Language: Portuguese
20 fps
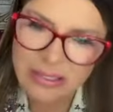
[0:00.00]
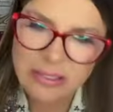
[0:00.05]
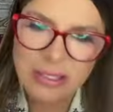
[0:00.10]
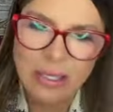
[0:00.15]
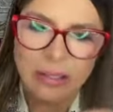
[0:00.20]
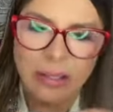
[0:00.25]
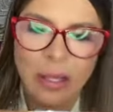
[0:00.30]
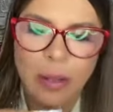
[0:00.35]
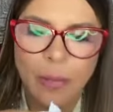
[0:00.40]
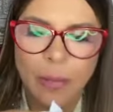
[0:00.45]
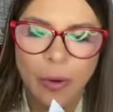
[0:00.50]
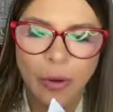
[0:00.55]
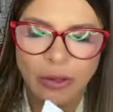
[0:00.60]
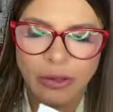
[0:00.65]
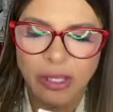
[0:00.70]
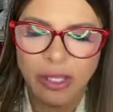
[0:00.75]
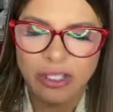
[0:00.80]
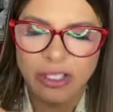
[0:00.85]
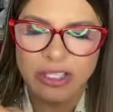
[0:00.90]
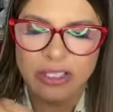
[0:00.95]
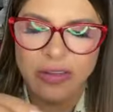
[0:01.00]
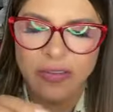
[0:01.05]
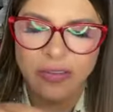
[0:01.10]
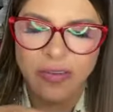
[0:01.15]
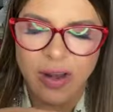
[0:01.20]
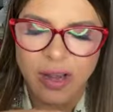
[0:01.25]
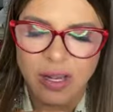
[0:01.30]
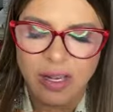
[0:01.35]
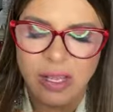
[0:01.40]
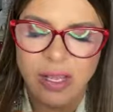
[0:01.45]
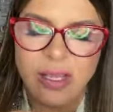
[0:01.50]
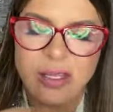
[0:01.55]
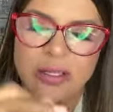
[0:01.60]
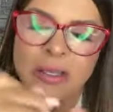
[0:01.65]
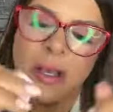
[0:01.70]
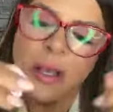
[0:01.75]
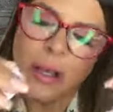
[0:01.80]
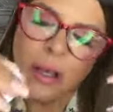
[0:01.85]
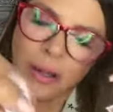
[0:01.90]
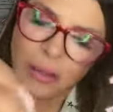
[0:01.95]
CD importante a ser feliz.
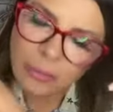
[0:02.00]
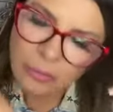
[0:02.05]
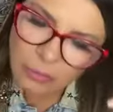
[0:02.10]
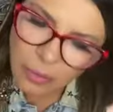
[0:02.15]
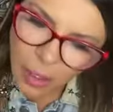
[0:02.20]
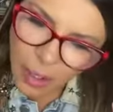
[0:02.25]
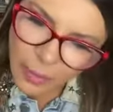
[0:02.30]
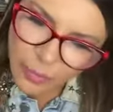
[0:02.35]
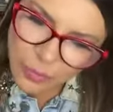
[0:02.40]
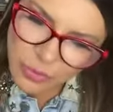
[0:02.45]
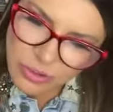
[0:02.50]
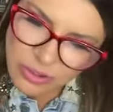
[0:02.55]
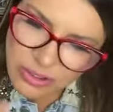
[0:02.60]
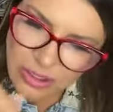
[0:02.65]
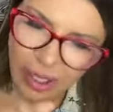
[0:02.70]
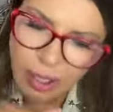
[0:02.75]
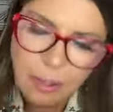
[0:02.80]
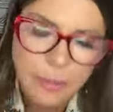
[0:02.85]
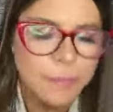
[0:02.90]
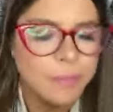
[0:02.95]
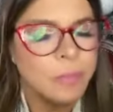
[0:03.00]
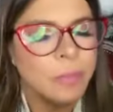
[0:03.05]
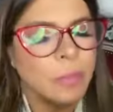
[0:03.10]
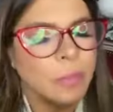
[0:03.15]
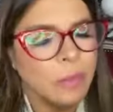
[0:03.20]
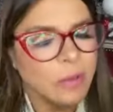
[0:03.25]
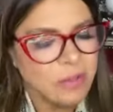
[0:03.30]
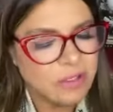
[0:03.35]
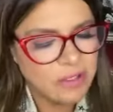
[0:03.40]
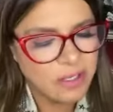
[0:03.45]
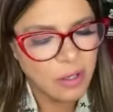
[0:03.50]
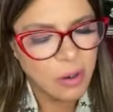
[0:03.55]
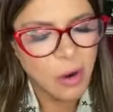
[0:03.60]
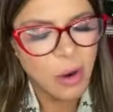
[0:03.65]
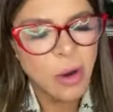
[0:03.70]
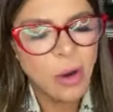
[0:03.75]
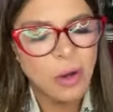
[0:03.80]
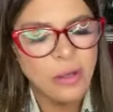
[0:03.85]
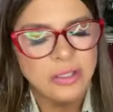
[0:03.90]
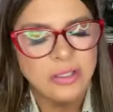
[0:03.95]
Qual a música que você
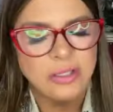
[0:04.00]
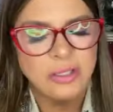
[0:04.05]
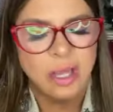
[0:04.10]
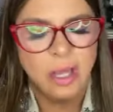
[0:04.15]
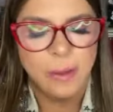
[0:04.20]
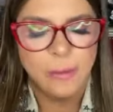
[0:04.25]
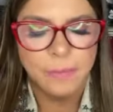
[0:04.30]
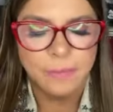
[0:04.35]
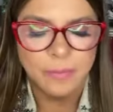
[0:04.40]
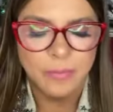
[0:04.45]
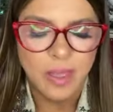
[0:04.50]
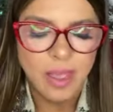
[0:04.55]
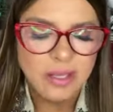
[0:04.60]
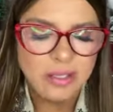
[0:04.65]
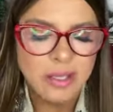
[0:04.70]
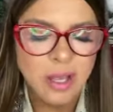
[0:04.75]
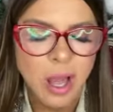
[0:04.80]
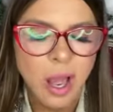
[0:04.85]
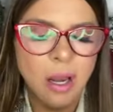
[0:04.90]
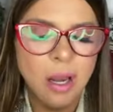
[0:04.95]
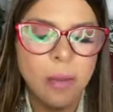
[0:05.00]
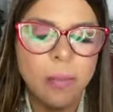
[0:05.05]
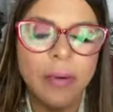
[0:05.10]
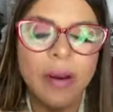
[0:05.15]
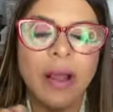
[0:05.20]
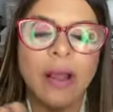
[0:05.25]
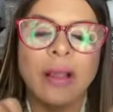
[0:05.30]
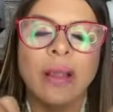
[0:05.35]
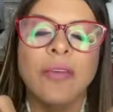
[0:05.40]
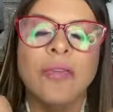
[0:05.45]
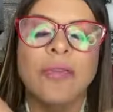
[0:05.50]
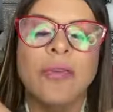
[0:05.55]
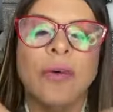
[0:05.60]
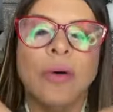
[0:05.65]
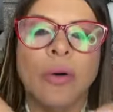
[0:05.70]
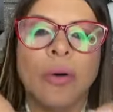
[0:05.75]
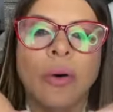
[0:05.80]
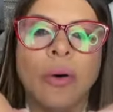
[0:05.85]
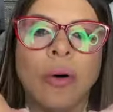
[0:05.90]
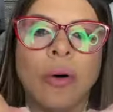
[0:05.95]
gosta? É só lembrar que
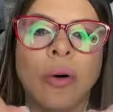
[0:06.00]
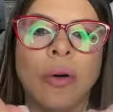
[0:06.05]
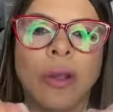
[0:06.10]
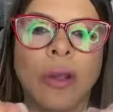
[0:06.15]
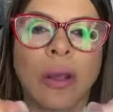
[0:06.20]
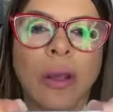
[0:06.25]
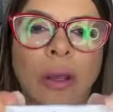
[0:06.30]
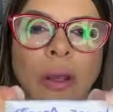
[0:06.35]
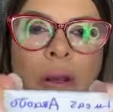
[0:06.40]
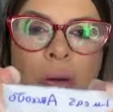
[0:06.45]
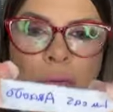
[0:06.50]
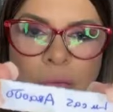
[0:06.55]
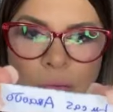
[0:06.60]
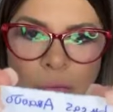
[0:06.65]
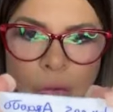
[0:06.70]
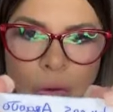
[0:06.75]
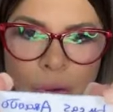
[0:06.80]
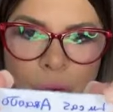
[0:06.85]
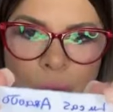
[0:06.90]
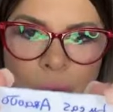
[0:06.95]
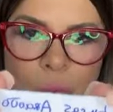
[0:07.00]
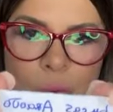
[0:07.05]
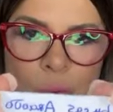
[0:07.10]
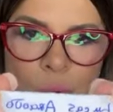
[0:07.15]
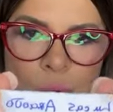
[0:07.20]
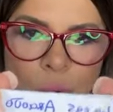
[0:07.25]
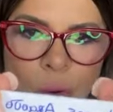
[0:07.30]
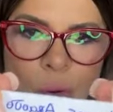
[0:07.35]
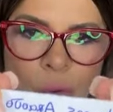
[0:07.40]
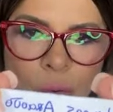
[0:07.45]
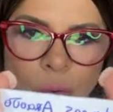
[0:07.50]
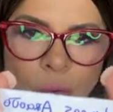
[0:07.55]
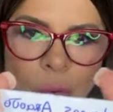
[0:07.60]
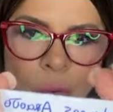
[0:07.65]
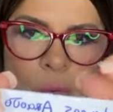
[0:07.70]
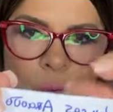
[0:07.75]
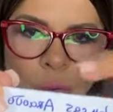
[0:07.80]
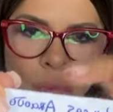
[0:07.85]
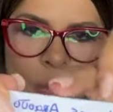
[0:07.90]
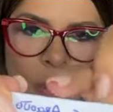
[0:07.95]
foi. Foi um ouro,
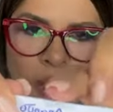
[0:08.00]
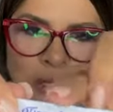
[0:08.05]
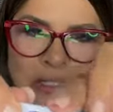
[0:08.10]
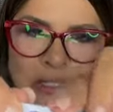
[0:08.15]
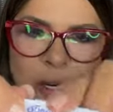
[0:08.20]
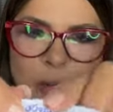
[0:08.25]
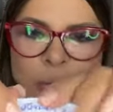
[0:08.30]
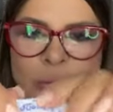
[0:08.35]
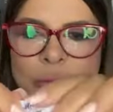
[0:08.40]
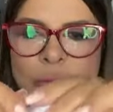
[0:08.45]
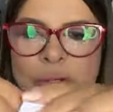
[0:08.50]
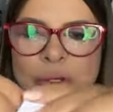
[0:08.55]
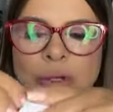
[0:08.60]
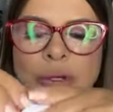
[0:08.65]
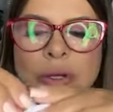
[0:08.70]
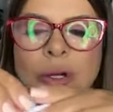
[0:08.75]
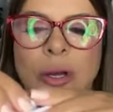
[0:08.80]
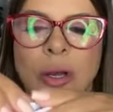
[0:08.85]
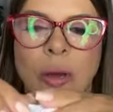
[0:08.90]
Lucas Araújo.